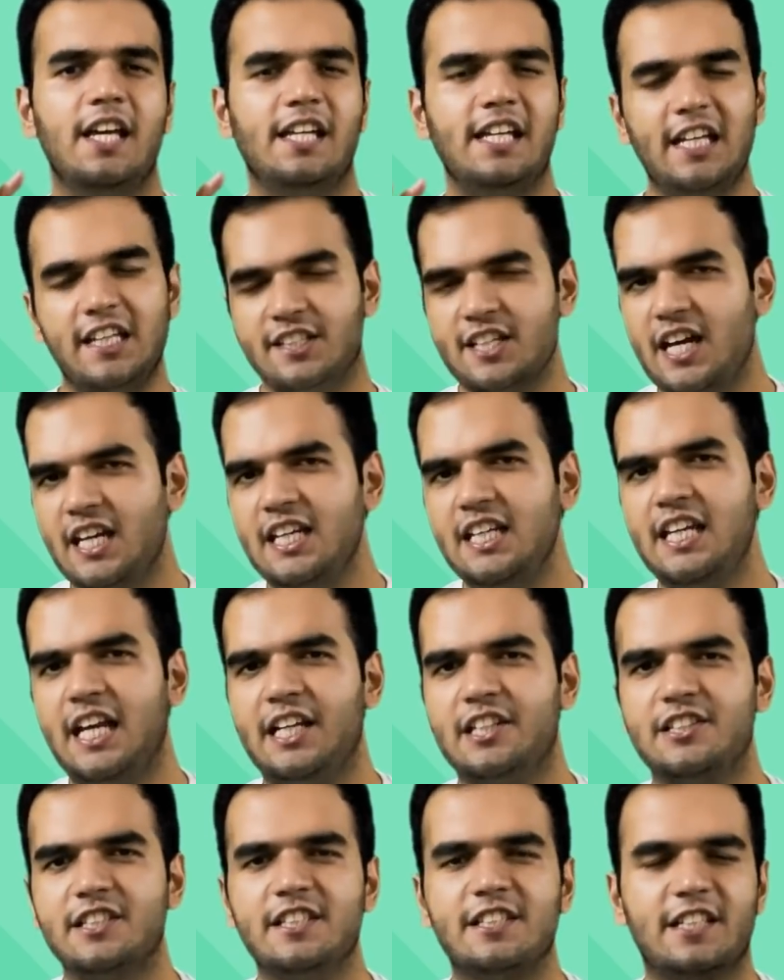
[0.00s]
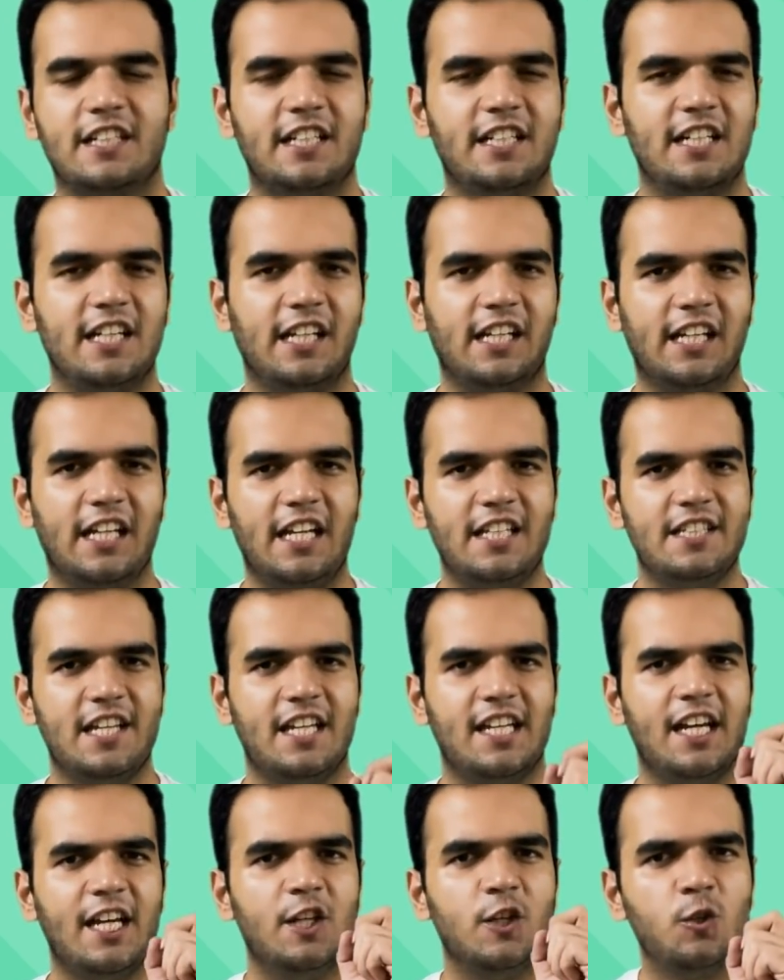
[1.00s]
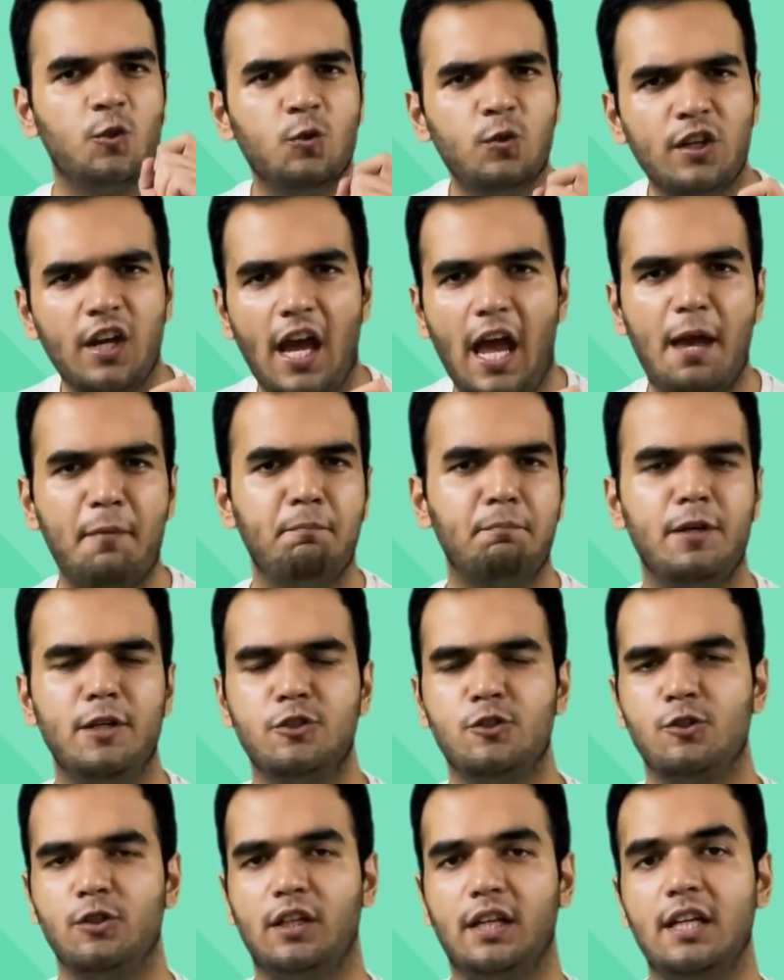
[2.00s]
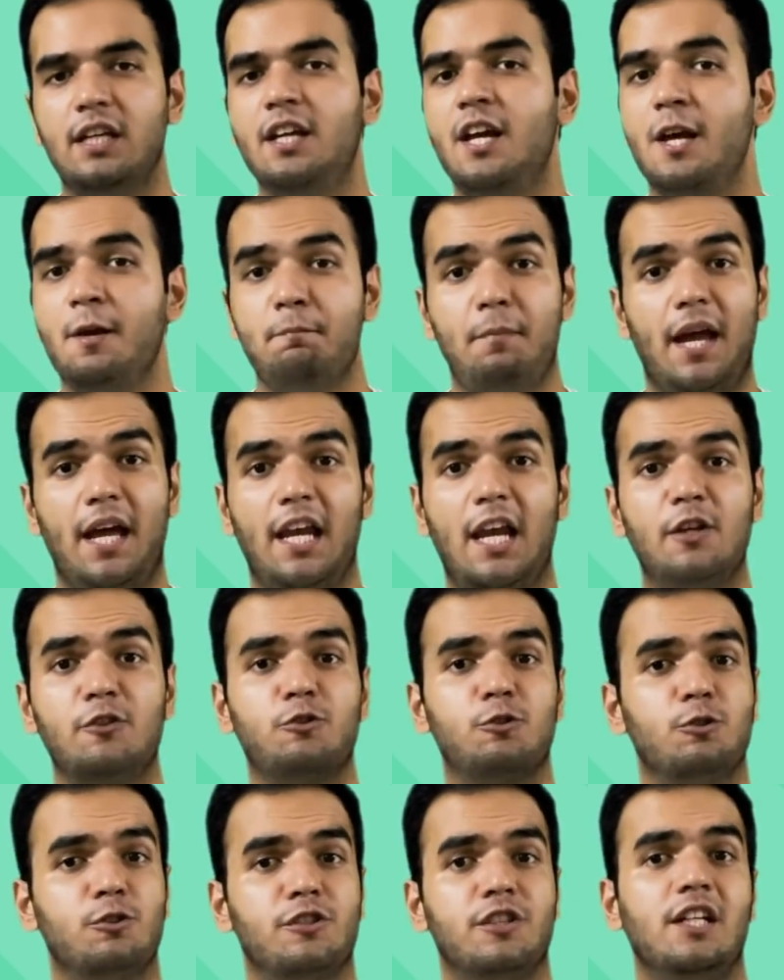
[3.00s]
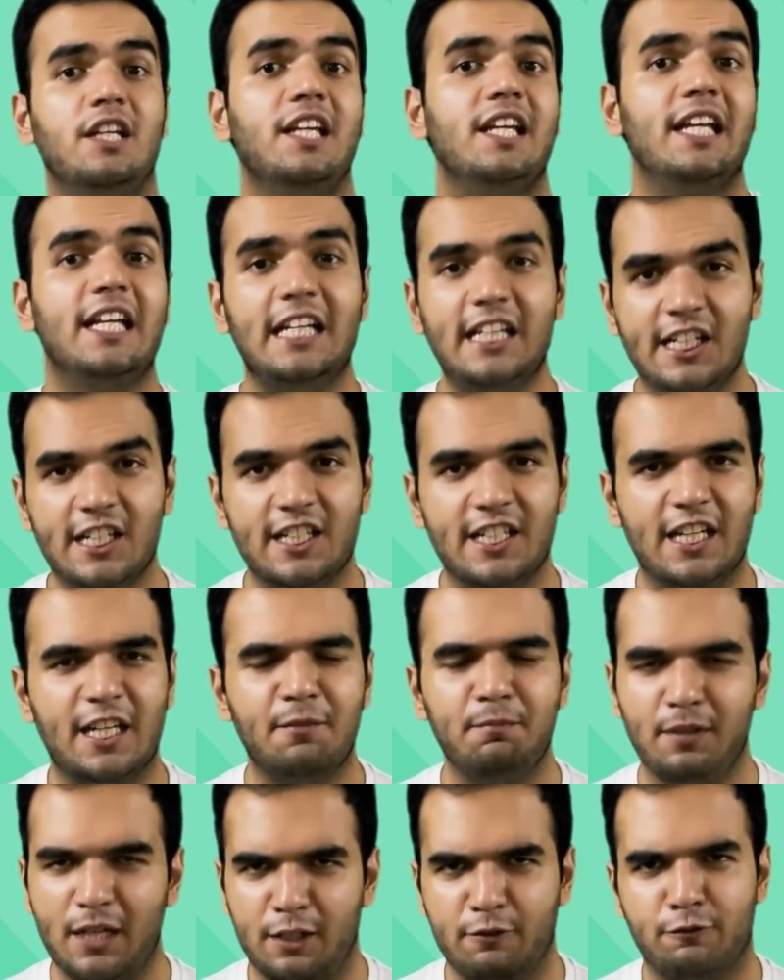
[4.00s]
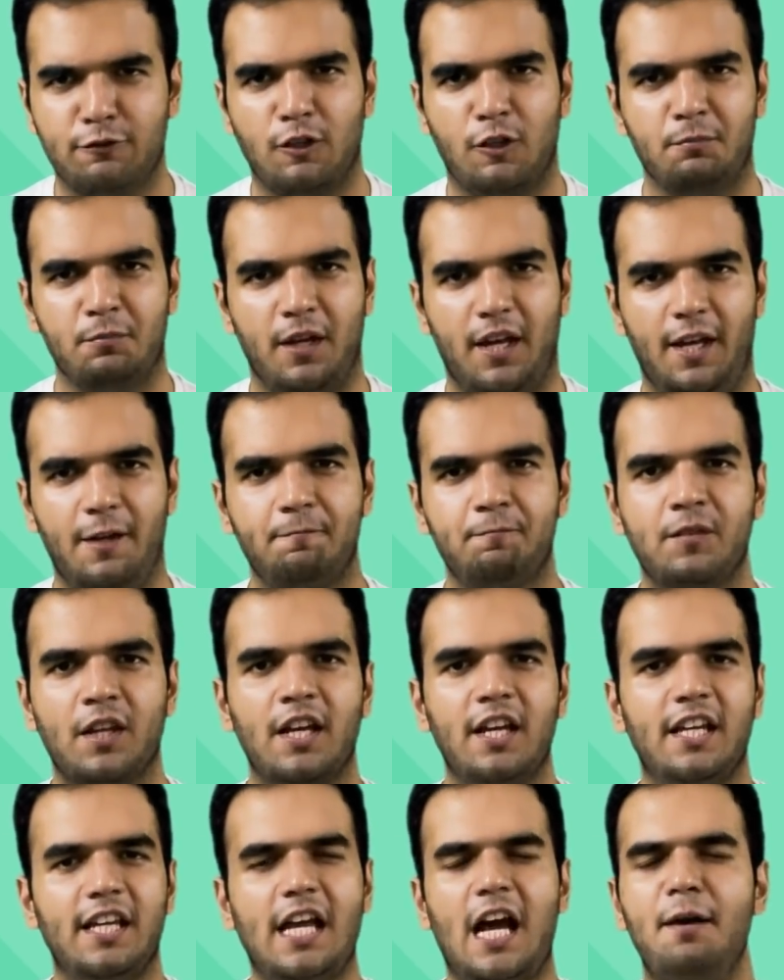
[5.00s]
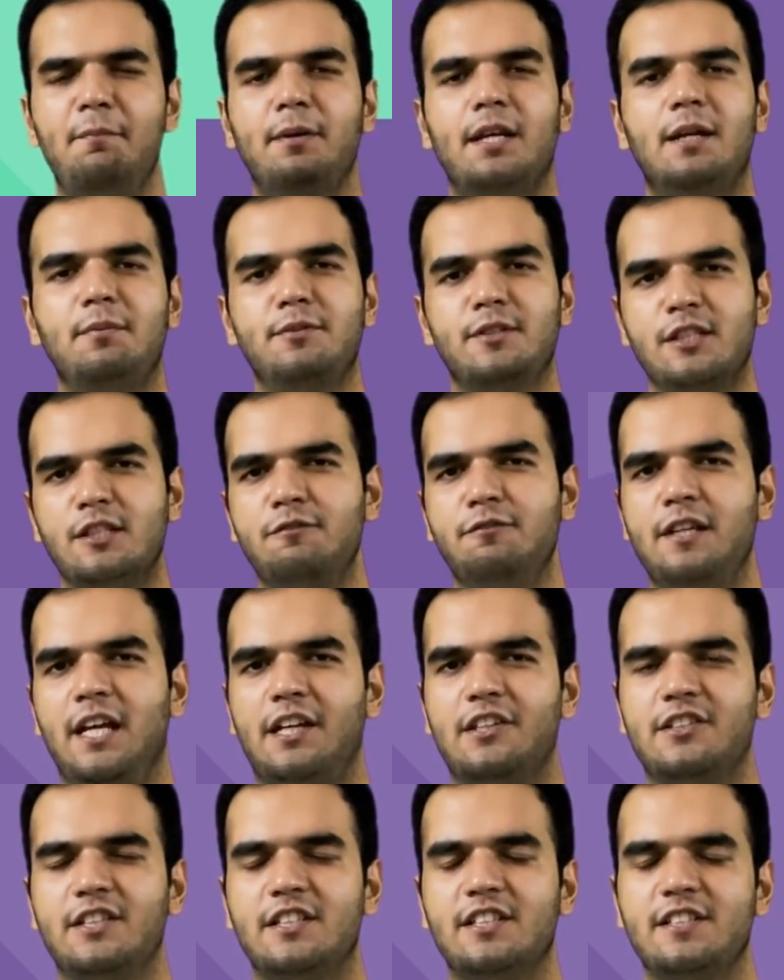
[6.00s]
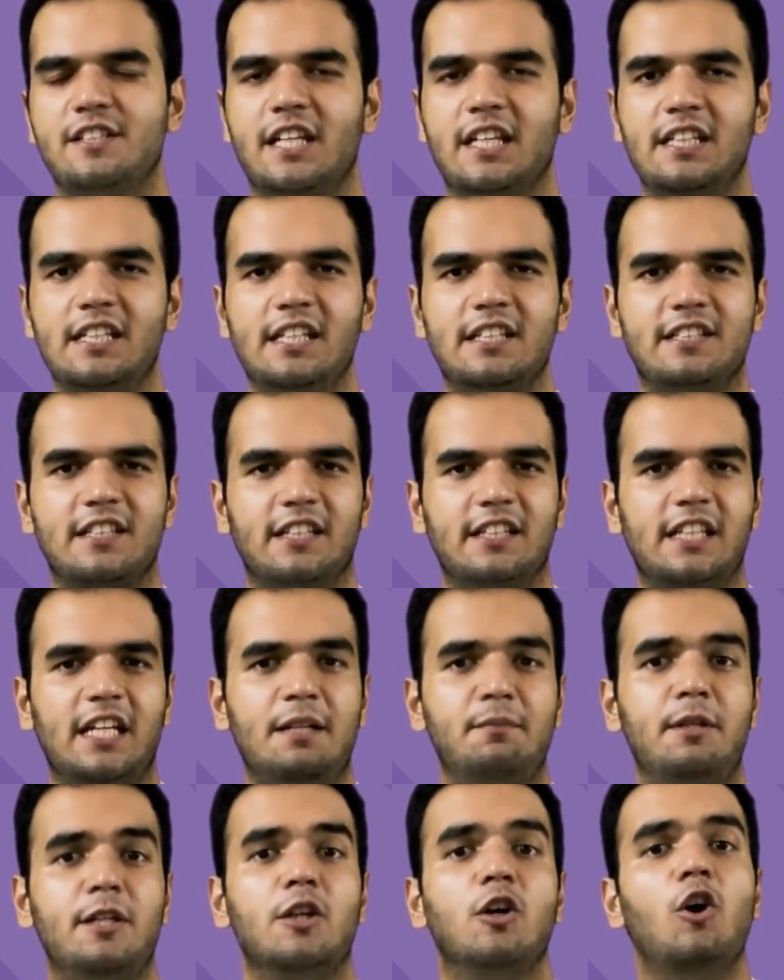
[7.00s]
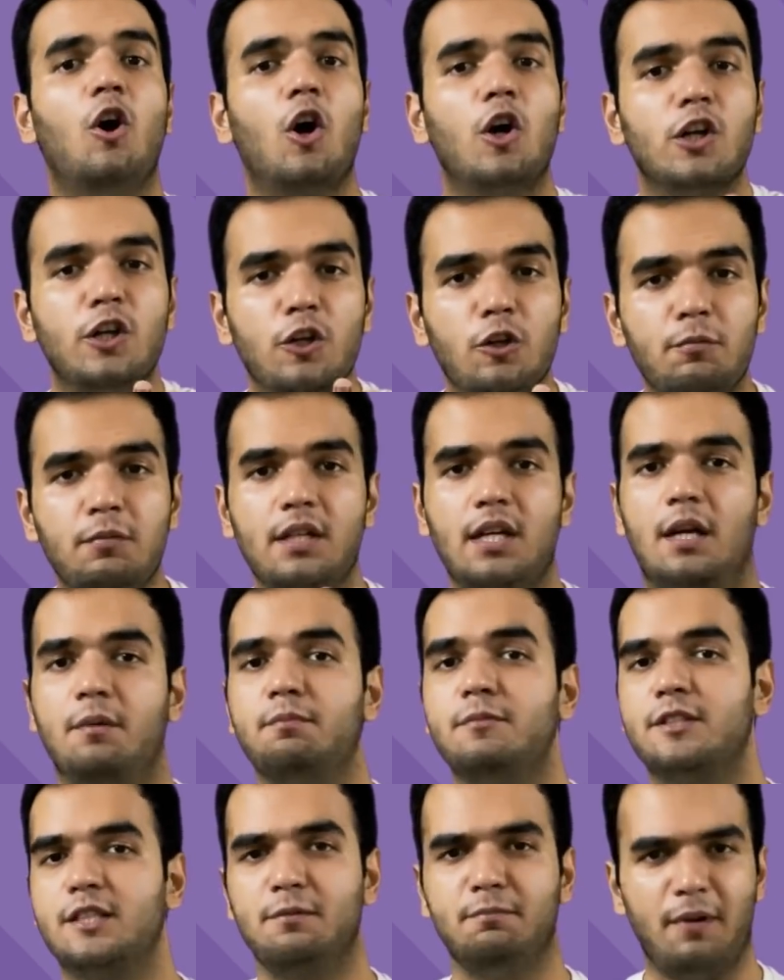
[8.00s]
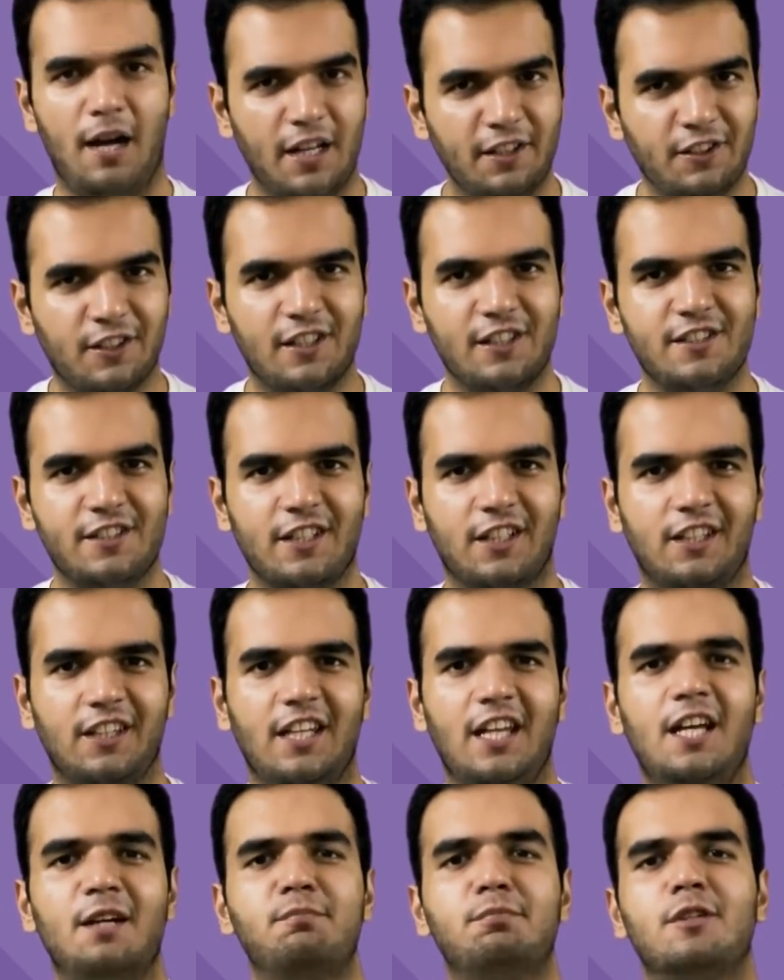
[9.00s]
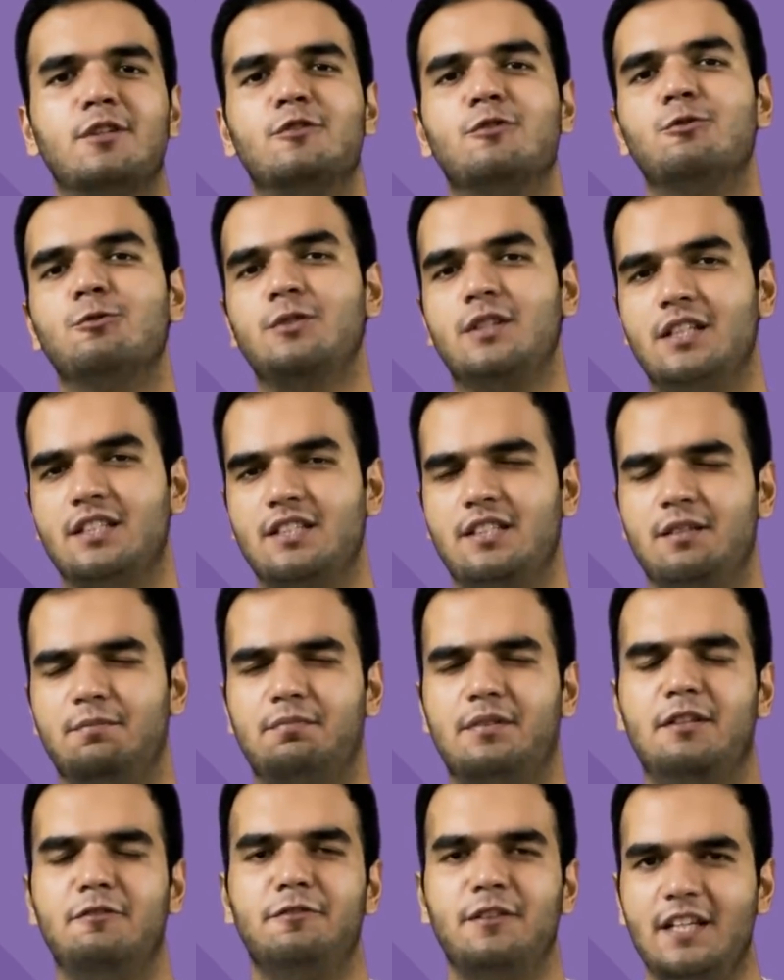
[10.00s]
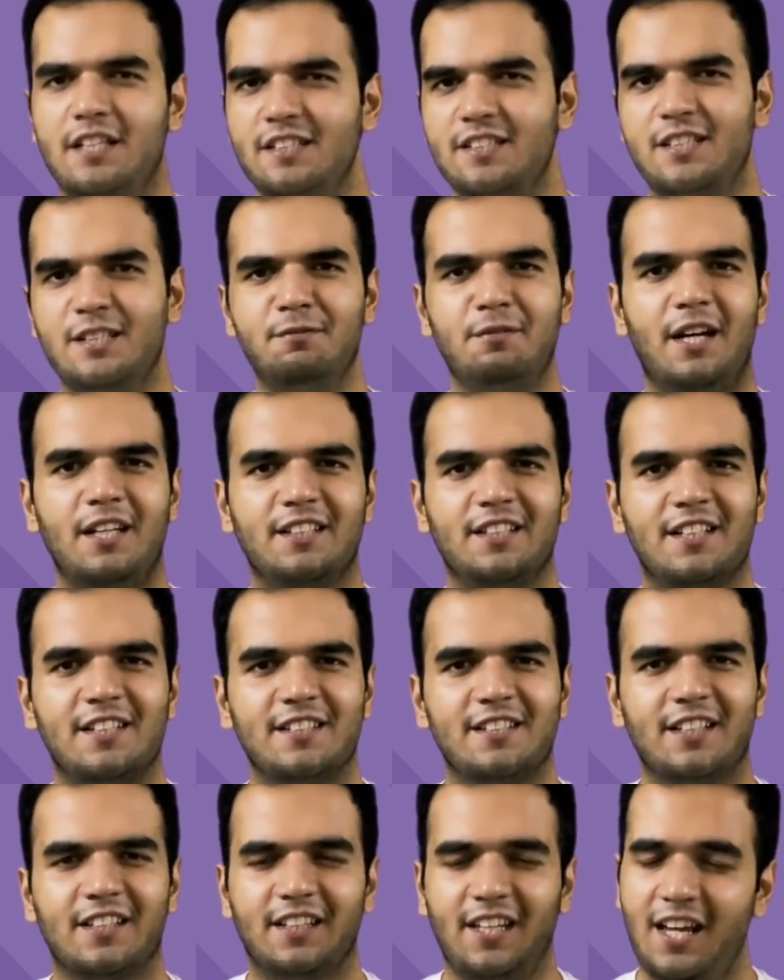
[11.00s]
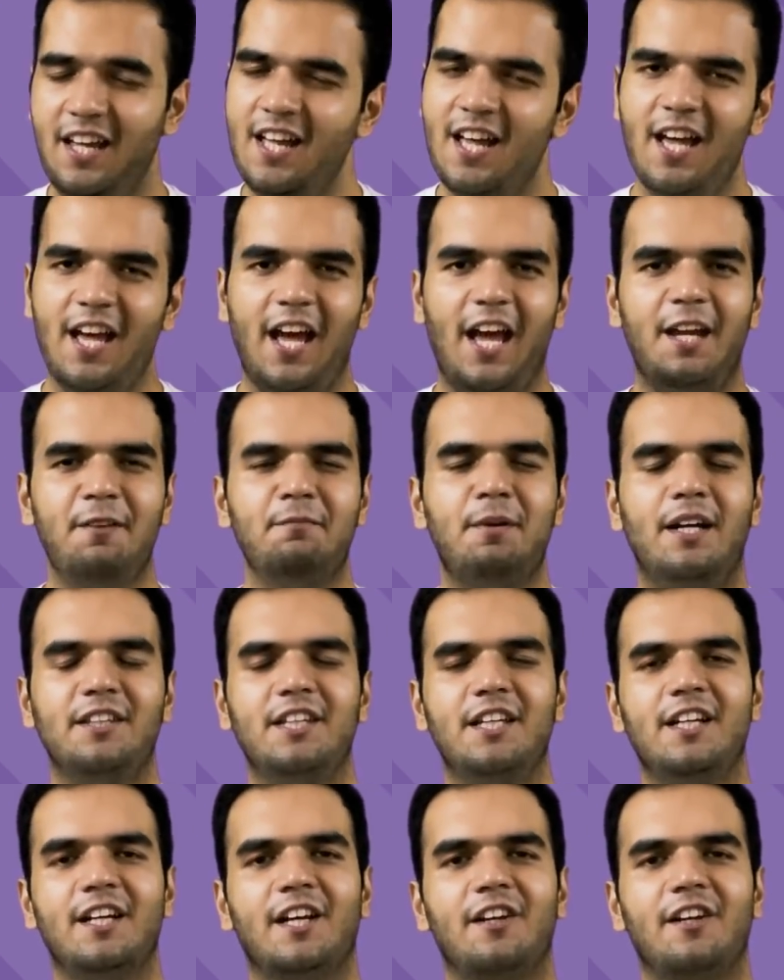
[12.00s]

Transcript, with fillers: ये सारे लेक्चर्स कंडक्ट किए जाएंगे नून ऐप पे जो कि पहला सोशल ई लर्निंग प्लेटफॉर्म है यहाँ पर आप सिर्फ लेक्चर्स नहीं देख सकते हैं बट ऑडियो में हमसे बात कर सकते हैं अपने स्टूडेंट्स अपने फ्रेंड्स से बात कर सकते हैं एंड बातें